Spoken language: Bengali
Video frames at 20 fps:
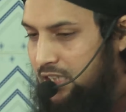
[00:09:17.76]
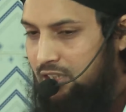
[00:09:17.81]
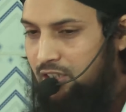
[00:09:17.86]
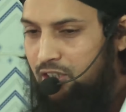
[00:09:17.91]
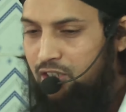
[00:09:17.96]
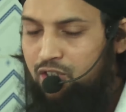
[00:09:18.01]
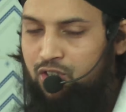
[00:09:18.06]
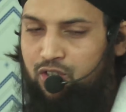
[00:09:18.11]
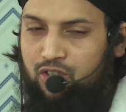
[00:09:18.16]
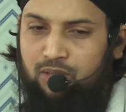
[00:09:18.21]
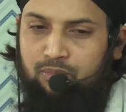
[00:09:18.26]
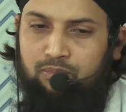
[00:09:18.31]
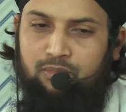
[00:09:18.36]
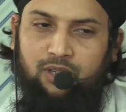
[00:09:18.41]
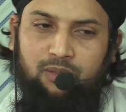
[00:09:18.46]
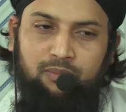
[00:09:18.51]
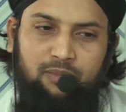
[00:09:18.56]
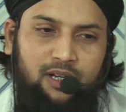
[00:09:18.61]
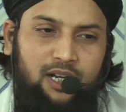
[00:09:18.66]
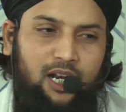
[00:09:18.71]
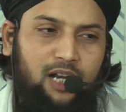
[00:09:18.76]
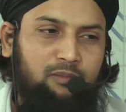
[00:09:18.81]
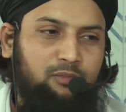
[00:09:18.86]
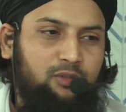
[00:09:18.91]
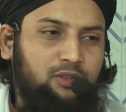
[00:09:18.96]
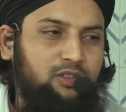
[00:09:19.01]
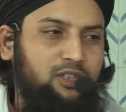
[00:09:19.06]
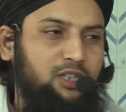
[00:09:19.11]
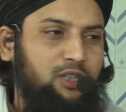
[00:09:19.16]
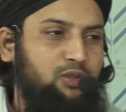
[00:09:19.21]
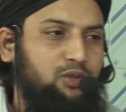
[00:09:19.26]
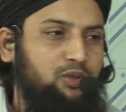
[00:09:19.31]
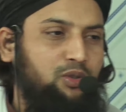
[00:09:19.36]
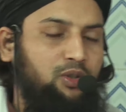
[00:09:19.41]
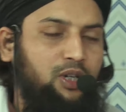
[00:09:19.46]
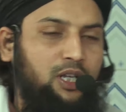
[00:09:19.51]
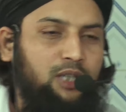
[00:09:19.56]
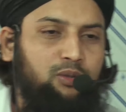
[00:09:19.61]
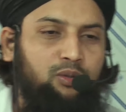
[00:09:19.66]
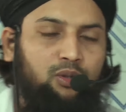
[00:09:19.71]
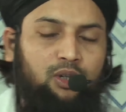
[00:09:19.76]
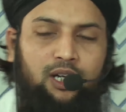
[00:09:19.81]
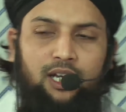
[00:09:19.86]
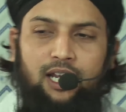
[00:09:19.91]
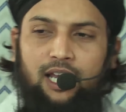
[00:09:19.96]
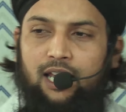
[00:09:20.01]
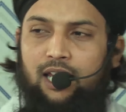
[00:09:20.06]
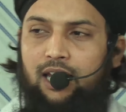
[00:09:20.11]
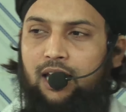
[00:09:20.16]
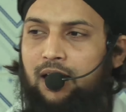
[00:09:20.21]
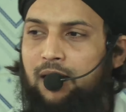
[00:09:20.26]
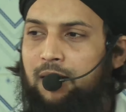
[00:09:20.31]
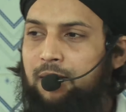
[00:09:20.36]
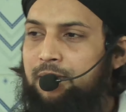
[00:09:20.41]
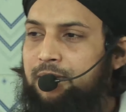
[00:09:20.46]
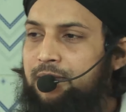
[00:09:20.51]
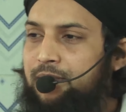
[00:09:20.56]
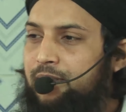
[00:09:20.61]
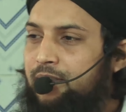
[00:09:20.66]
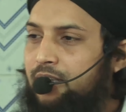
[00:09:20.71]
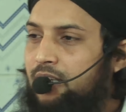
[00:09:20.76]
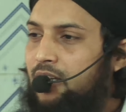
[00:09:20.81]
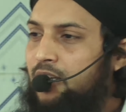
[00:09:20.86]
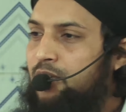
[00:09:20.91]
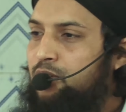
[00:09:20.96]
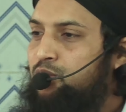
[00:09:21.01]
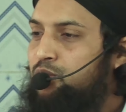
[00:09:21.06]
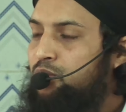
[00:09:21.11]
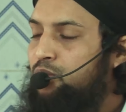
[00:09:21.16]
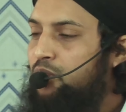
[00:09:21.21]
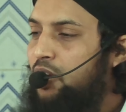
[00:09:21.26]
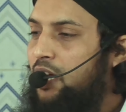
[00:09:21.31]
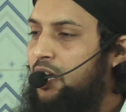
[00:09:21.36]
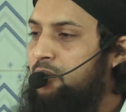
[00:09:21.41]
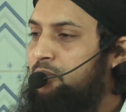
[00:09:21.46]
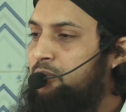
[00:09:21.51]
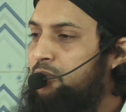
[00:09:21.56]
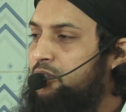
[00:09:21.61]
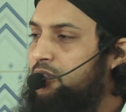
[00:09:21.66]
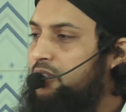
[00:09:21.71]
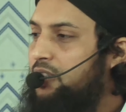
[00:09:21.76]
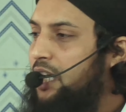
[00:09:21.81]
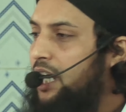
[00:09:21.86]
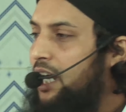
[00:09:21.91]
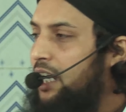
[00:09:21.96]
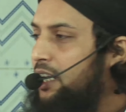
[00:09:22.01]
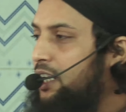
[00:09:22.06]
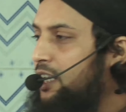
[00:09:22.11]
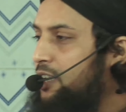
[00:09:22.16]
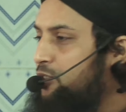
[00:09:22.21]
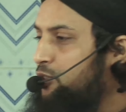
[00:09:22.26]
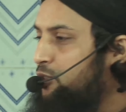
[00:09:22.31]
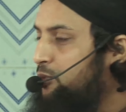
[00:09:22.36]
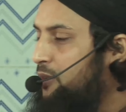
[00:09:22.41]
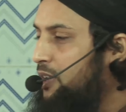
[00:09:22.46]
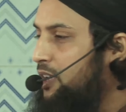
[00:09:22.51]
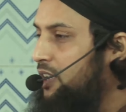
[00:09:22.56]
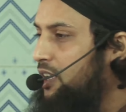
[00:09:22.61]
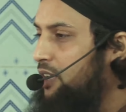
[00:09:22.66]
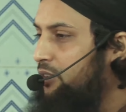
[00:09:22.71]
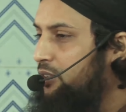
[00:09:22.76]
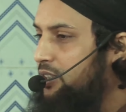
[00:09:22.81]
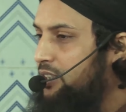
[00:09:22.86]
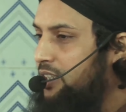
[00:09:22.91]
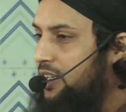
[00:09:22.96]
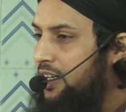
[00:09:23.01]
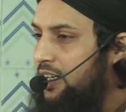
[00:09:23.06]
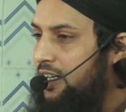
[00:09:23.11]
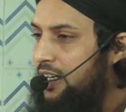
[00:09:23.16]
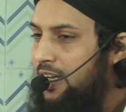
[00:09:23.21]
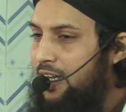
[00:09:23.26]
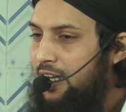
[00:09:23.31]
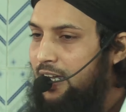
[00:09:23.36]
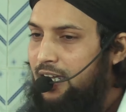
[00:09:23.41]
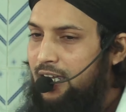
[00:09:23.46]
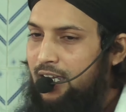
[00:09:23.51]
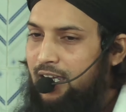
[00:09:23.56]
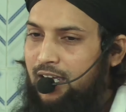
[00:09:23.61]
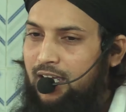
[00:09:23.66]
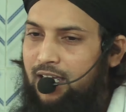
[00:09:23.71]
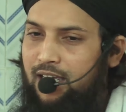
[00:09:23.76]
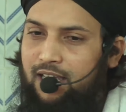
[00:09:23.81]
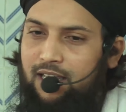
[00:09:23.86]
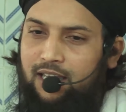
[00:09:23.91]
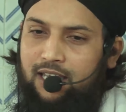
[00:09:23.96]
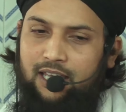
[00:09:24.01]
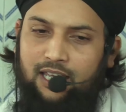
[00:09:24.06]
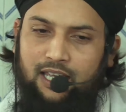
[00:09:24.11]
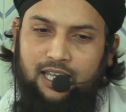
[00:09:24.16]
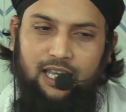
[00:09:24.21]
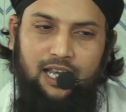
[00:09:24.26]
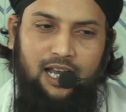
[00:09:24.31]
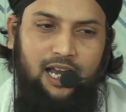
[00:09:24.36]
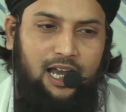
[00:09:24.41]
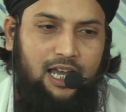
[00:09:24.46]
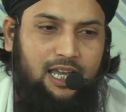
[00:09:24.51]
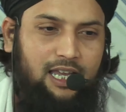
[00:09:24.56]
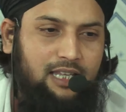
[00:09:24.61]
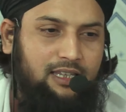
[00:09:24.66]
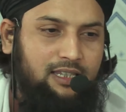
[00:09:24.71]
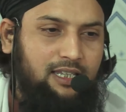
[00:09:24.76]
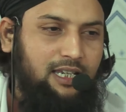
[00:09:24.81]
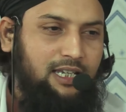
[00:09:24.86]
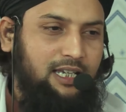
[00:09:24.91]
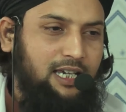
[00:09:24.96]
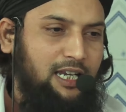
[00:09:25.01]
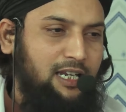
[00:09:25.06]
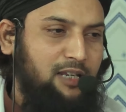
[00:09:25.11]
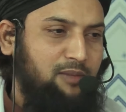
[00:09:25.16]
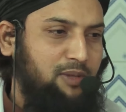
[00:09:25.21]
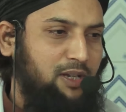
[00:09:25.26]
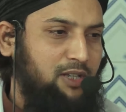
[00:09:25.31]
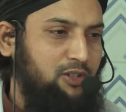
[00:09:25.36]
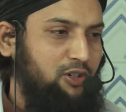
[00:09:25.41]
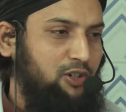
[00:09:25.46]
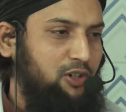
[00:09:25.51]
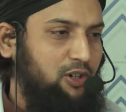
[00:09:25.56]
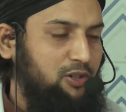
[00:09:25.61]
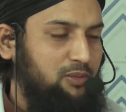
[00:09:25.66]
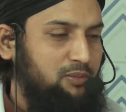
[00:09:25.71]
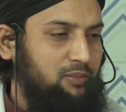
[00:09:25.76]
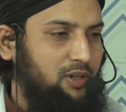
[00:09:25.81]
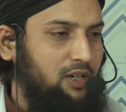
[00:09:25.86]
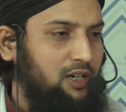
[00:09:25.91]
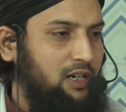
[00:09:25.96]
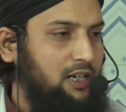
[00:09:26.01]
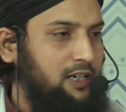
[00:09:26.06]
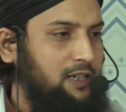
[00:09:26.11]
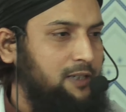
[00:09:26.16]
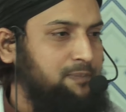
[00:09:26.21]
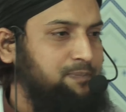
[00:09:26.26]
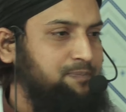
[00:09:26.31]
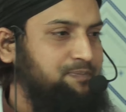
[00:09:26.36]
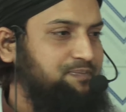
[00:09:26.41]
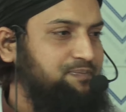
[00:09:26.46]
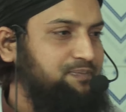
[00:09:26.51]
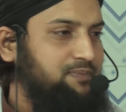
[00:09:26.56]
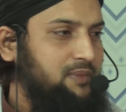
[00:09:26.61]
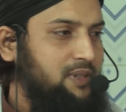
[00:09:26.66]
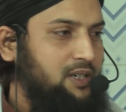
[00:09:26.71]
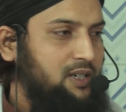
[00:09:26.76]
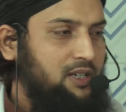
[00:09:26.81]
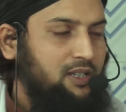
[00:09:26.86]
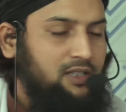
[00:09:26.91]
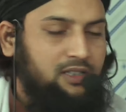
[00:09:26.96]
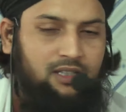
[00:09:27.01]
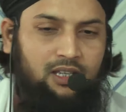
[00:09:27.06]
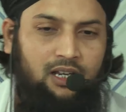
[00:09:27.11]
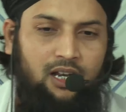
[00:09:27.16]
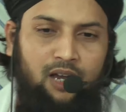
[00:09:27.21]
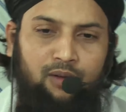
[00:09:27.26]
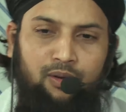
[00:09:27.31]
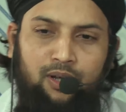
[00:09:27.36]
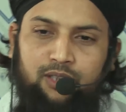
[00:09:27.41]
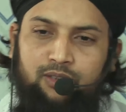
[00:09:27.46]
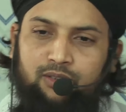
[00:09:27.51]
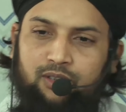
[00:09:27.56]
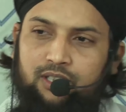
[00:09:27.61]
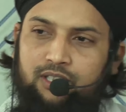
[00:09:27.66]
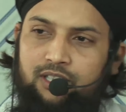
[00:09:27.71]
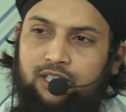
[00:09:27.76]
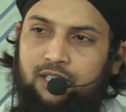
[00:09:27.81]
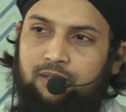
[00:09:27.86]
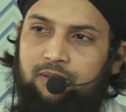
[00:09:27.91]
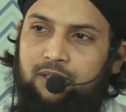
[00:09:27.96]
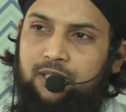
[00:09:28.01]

তিরিশ নম্বর পাড়ার মধ্যে সুরাতুল্লাইল এই সুরার মধ্যে আল্লাহ সুহান তালা এই আয়াতে করিমা যখন বললেন তেলাওয়াত হচ্ছে